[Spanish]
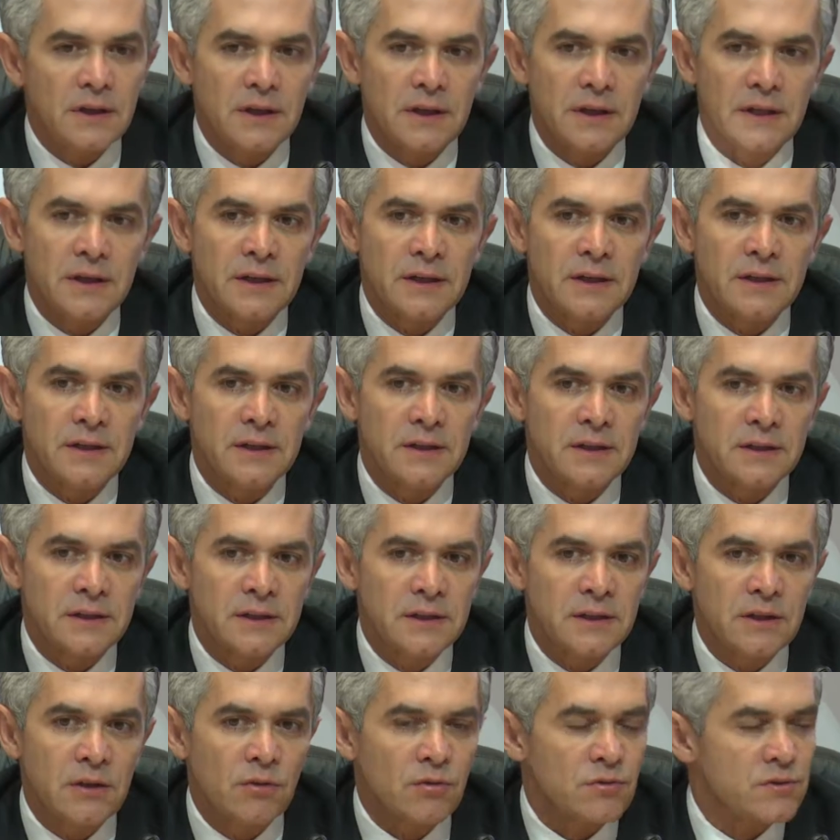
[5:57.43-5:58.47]
eh,
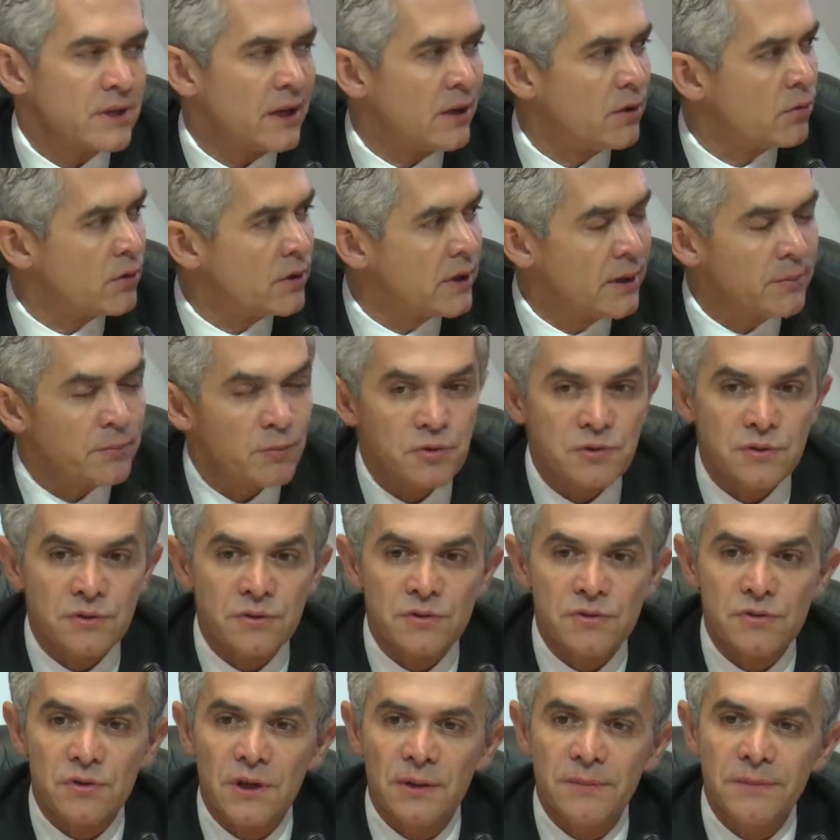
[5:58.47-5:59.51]
los saludamos,
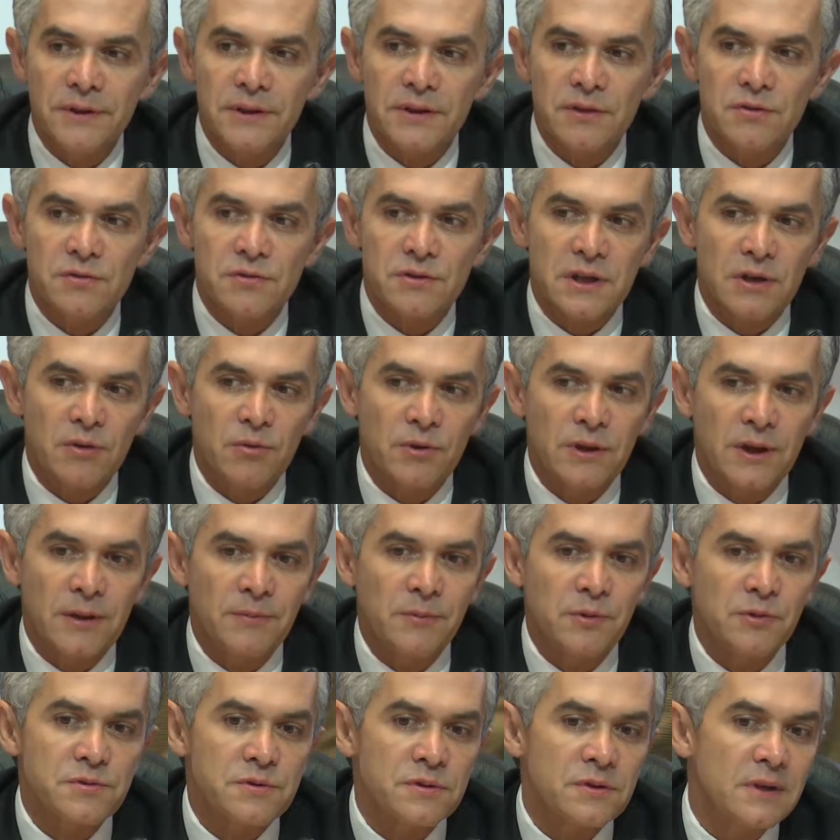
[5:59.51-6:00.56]
no solamente los
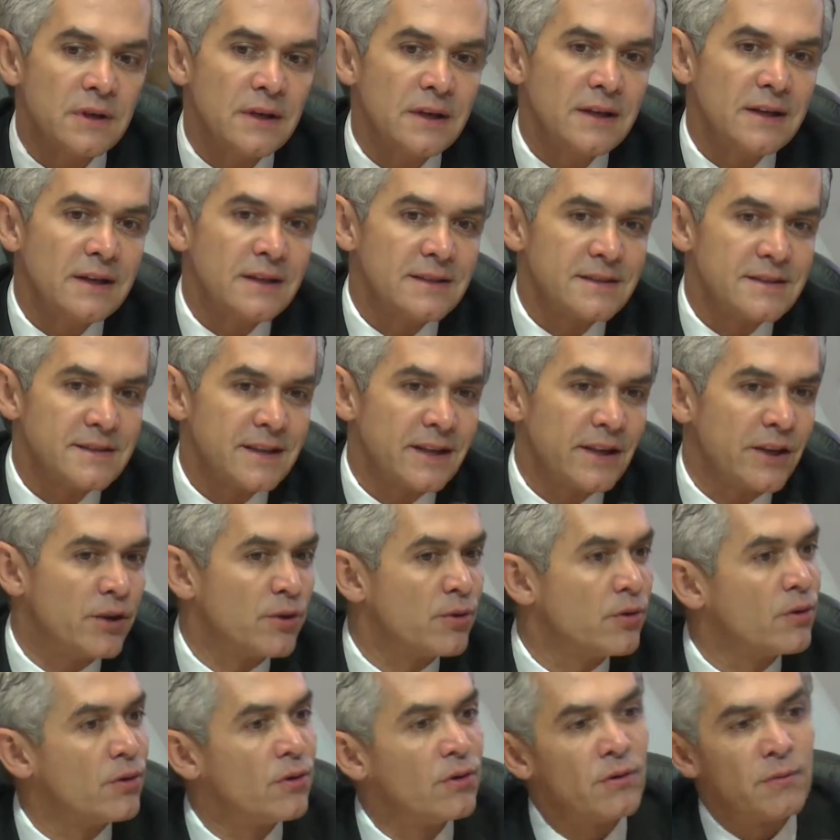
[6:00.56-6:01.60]
saludamos,
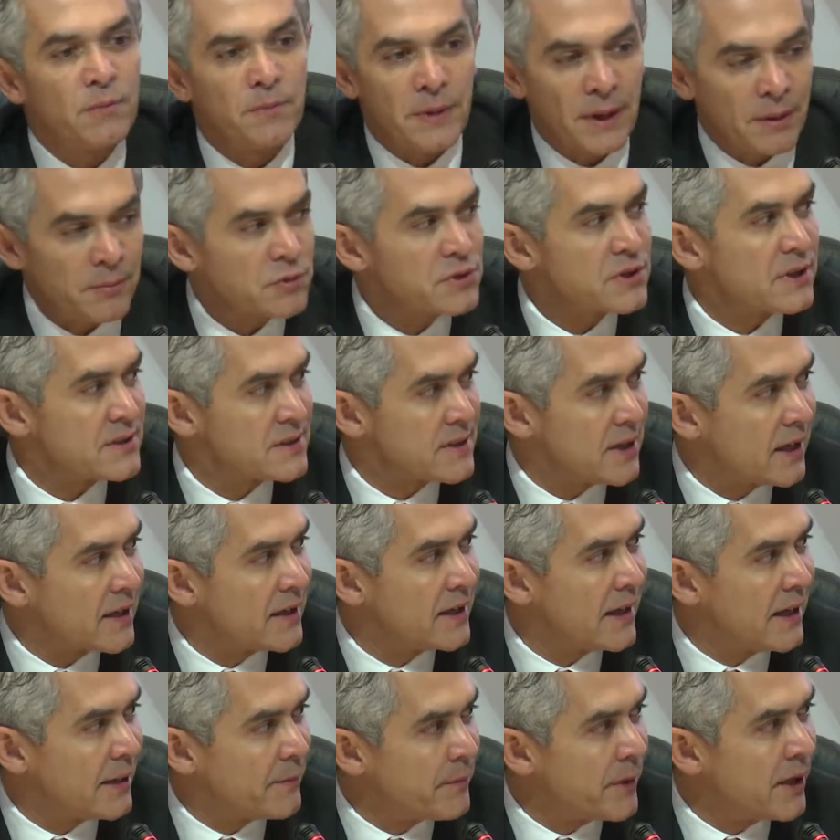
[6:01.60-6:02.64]
sino vamos a estar
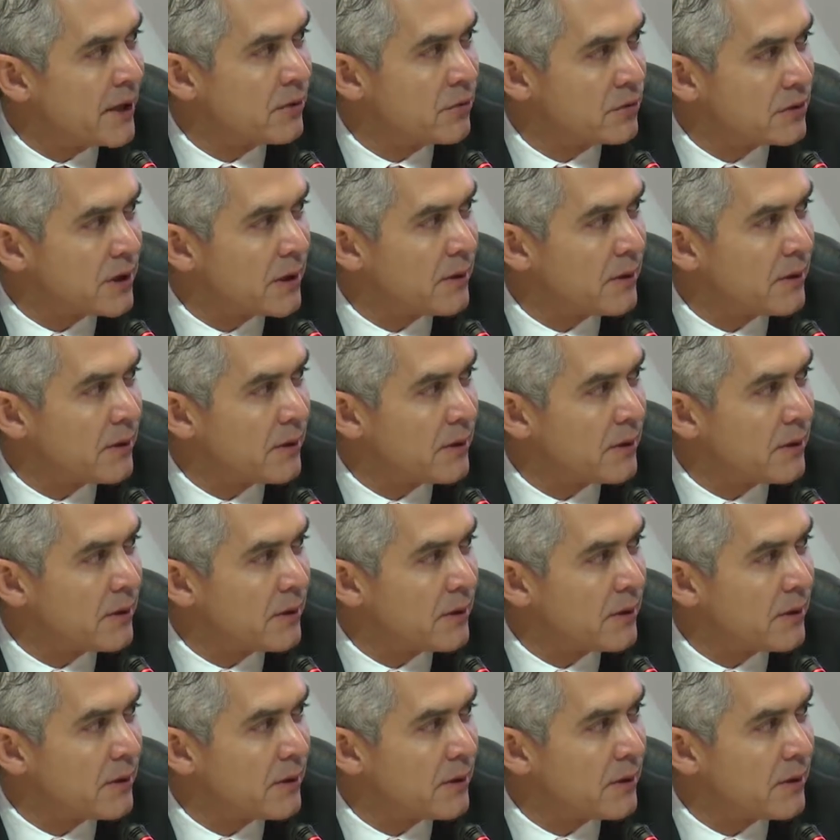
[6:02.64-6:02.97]
de la mano